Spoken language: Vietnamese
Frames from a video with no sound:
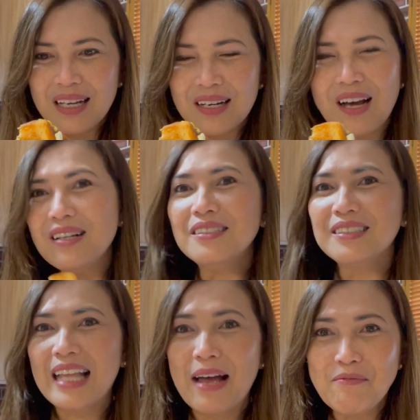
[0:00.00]
đó là hương
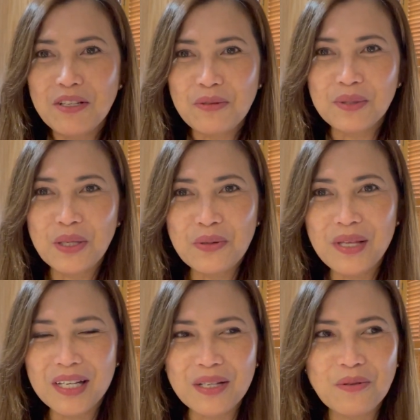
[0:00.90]
tám về chút xíu
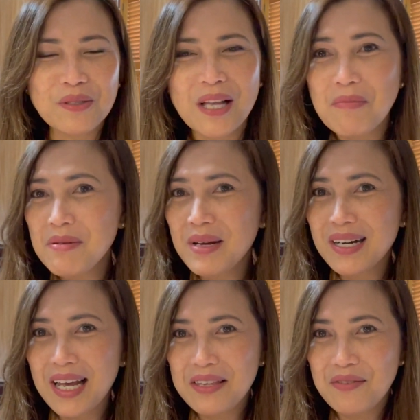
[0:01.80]
về cái cuộc sống ở bên
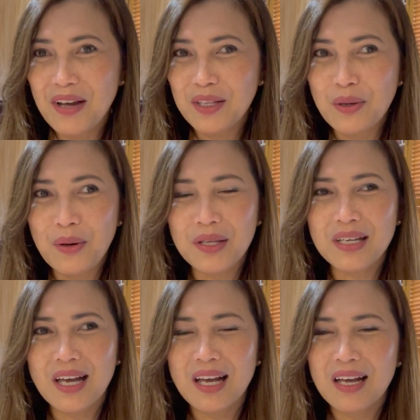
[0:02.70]
đây như vậy thôi
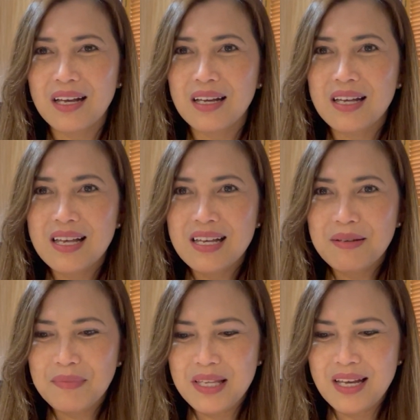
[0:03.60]
à,
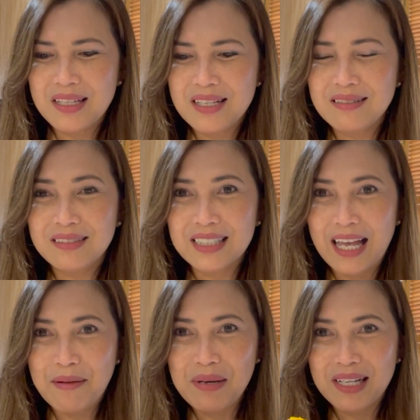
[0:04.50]
bây giờ thì hương
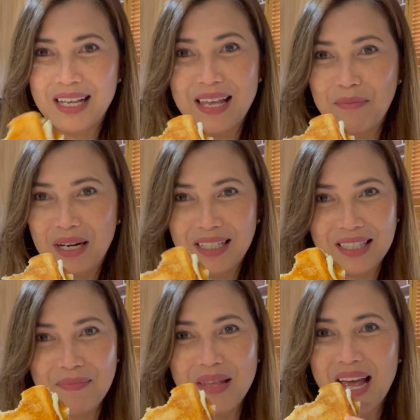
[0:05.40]
sẽ mời cả nhà mình ăn
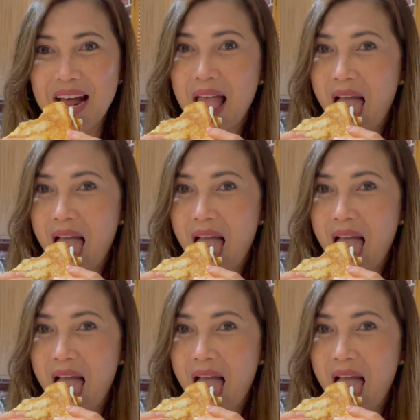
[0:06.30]
tiếp nha